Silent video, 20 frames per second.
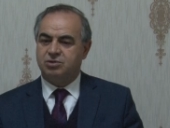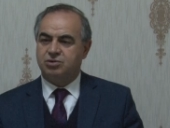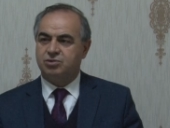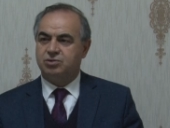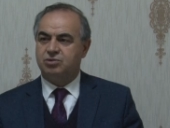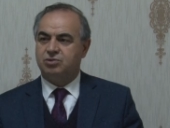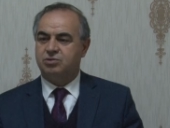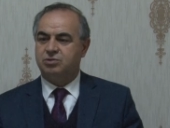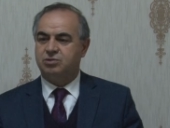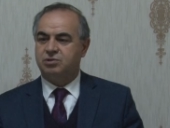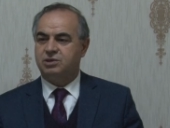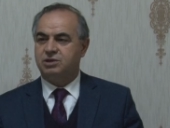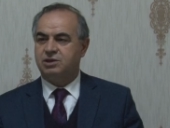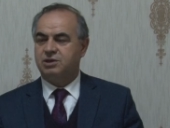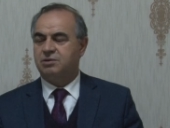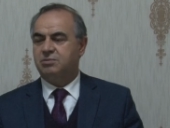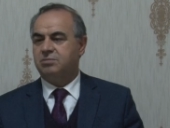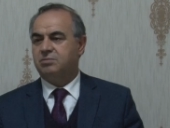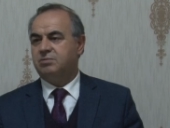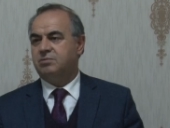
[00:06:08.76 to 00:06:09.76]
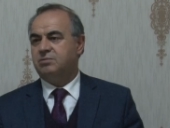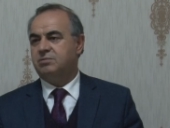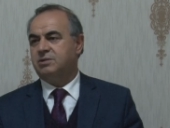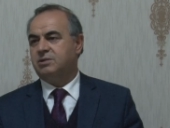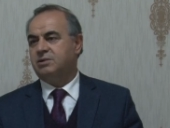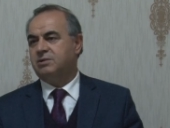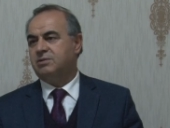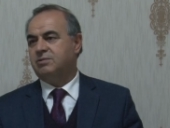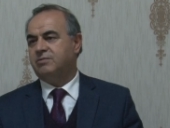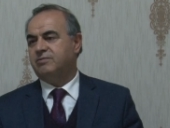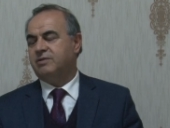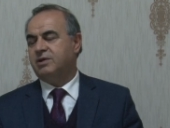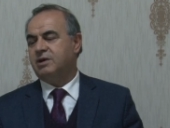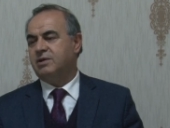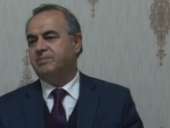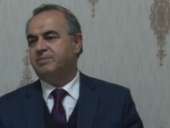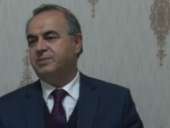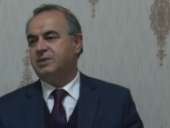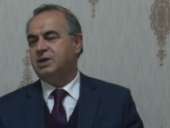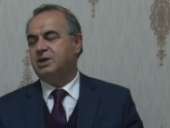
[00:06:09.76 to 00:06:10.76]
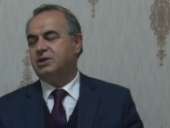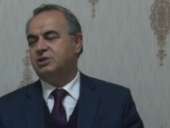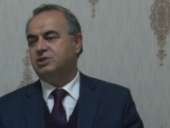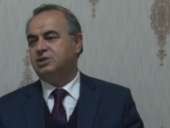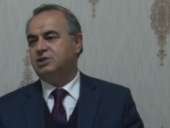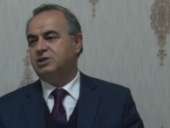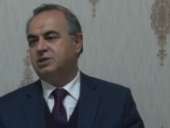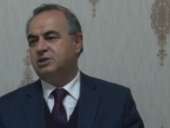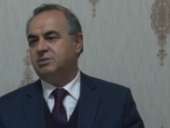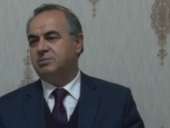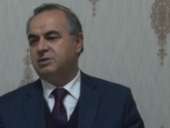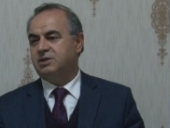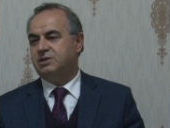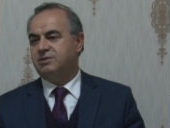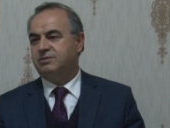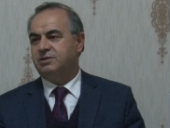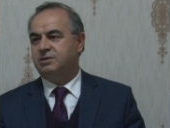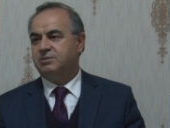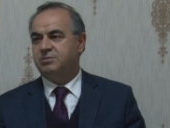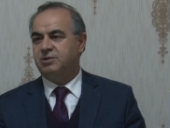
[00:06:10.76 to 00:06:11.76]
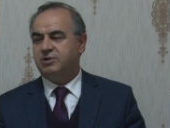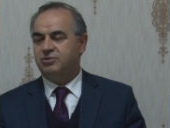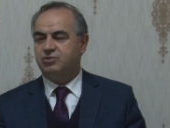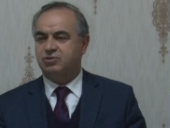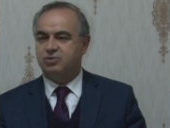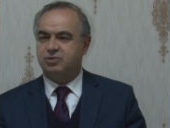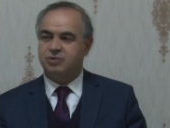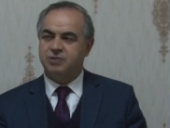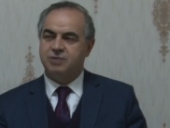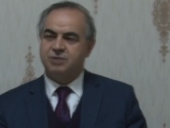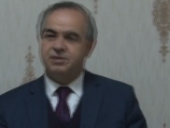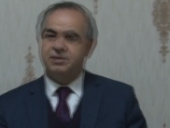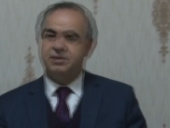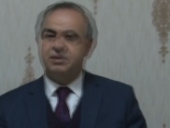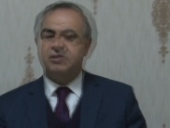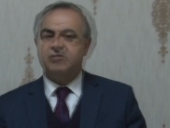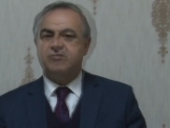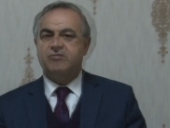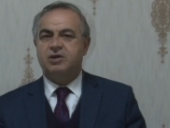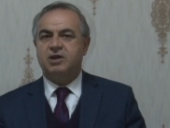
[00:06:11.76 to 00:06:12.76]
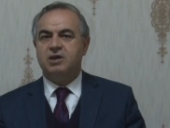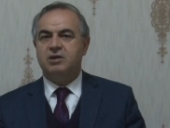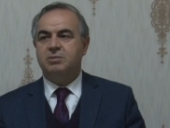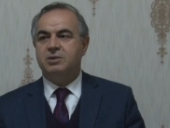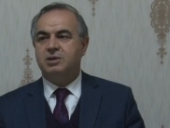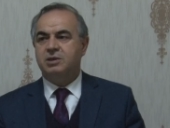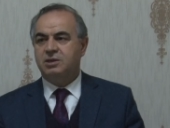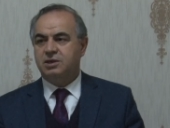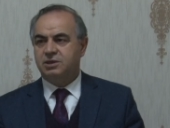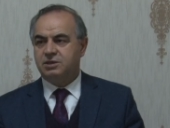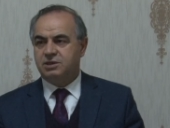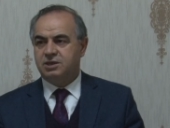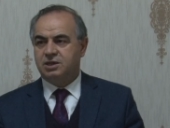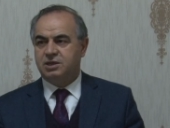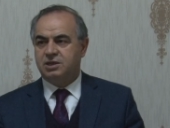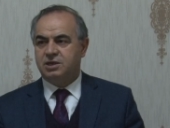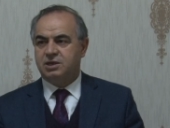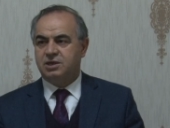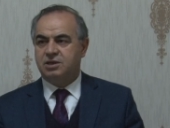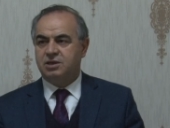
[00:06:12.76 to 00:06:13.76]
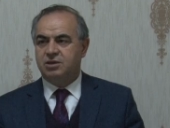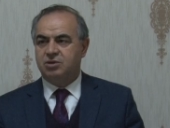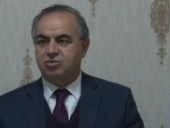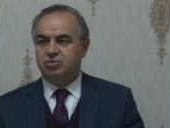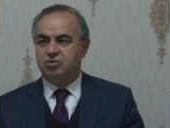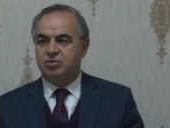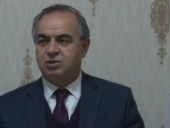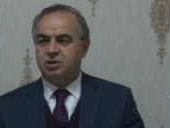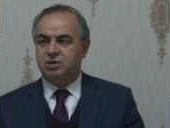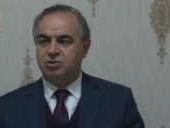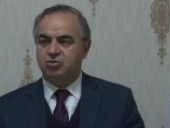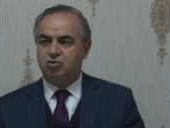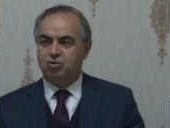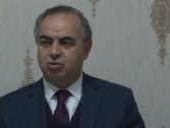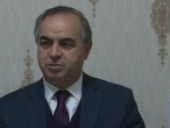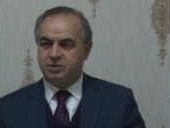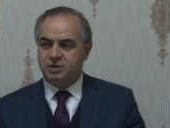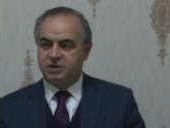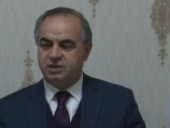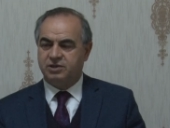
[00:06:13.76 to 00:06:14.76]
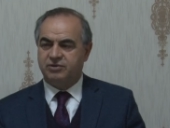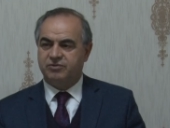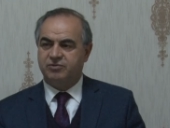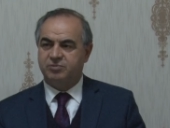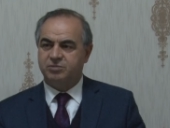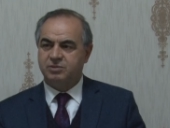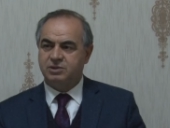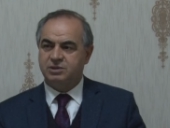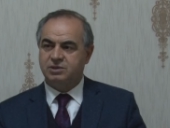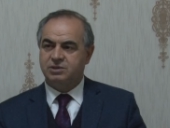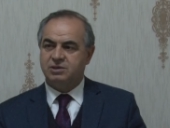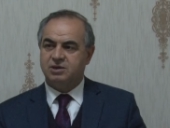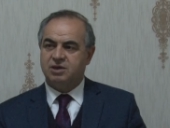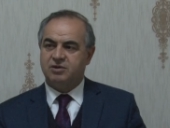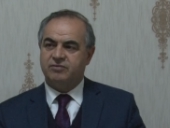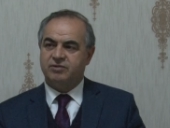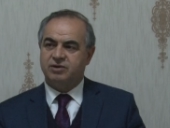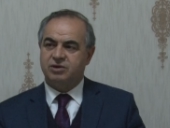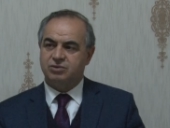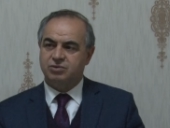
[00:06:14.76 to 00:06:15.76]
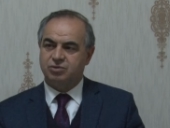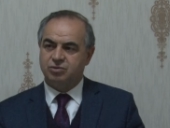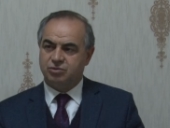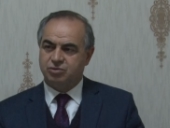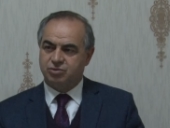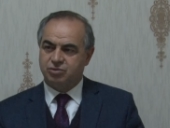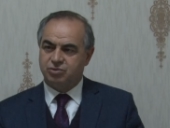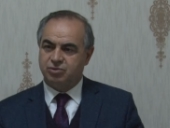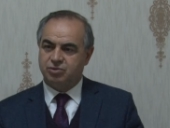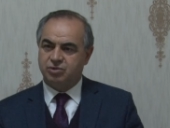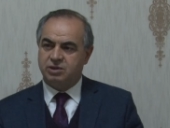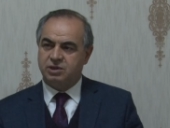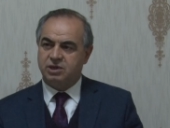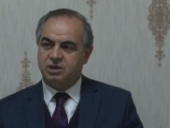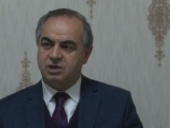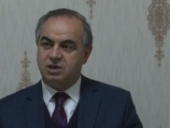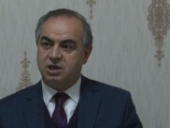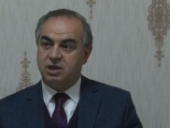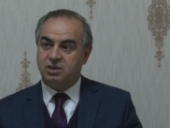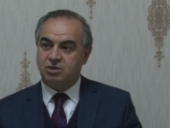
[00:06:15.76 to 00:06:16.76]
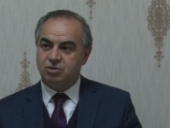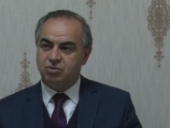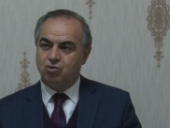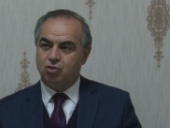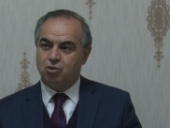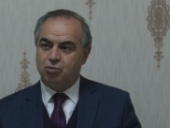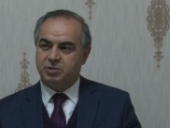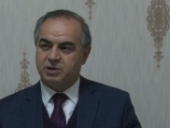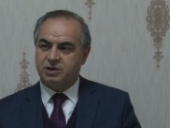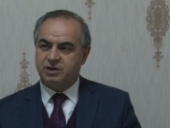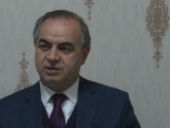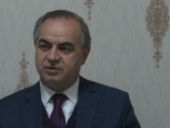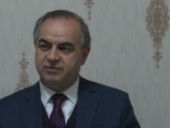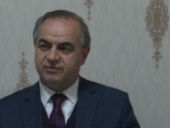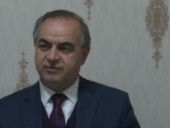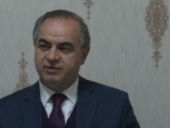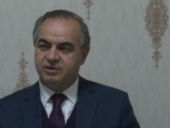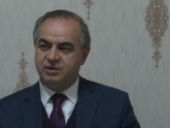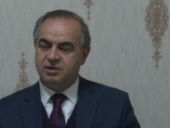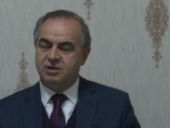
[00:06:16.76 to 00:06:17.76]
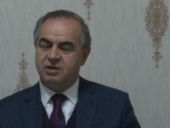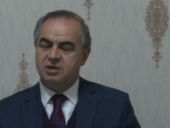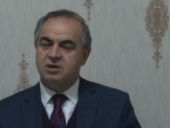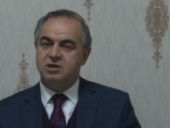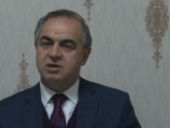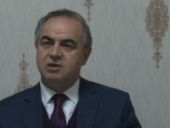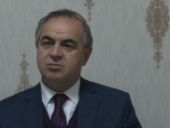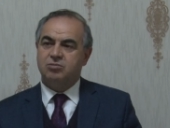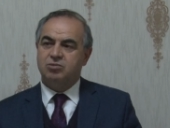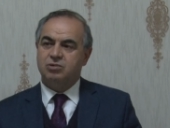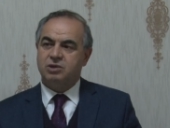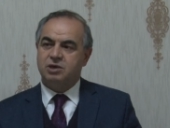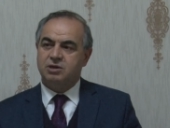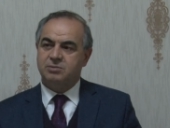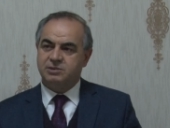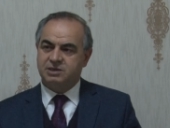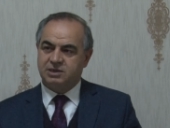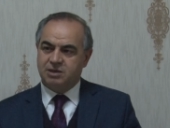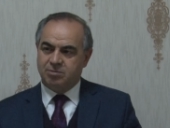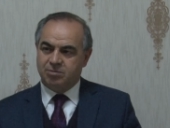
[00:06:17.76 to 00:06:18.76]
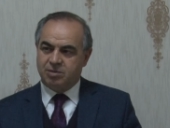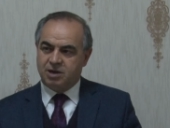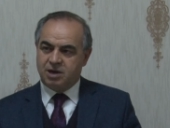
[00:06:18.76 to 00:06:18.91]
çocuk giyim e, ve genç giyimleri mevcut. Vali Bey'in destekleriyle kurulan kooperatifimiz Kafkas Kültür Ürünleri Kadın Kooperatifi. Bunlar bizden